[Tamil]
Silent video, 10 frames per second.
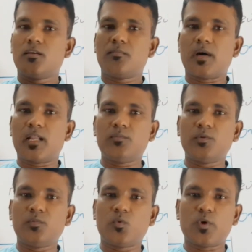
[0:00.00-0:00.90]

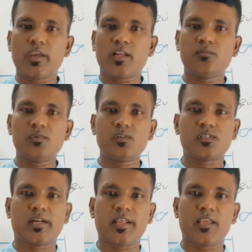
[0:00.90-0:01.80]
மரமும் உயரம்
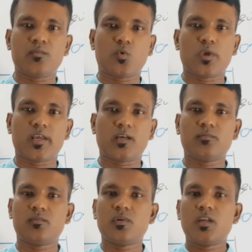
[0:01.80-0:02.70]
செடியும் உயரம்
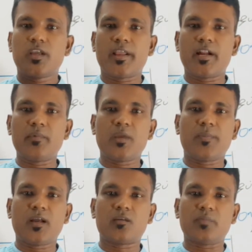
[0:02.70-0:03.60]
இரண்டுமே
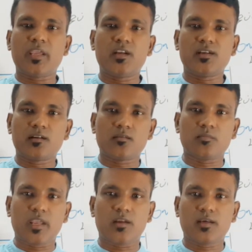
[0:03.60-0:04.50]
பாருங்கள் மீட்டர்
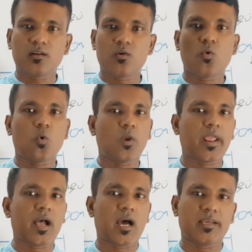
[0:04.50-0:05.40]
மீட்டர் ஒரே
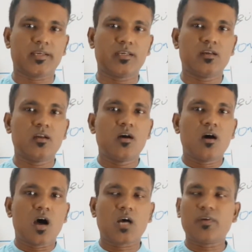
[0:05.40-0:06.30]
அழகு
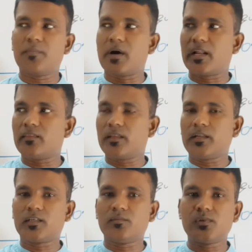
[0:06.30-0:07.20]
ஆகவே
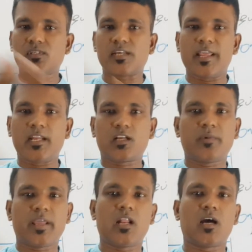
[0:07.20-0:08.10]
மரத்திற்கும் செடியிற்கும்
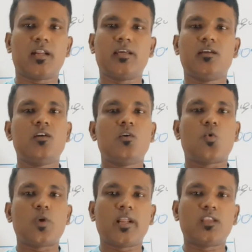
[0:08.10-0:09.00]
இடையிலான
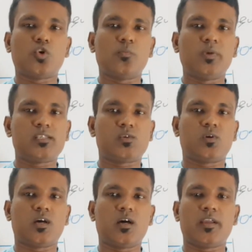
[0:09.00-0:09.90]
உயரத்தை ஒப்பிட
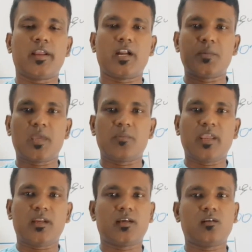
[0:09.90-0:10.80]
சொன்னால் இரண்டுமே
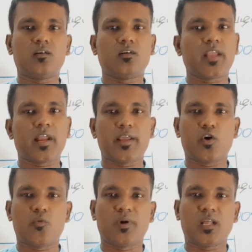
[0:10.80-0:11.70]
மீட்டர்
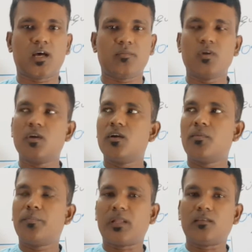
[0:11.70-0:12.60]
நேரடியாக ஒப்பிடலாம்
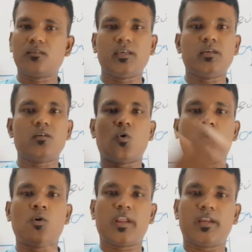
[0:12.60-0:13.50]
பத்து
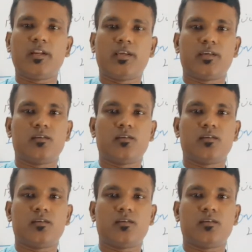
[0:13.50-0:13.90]
ஒன்றிற்கு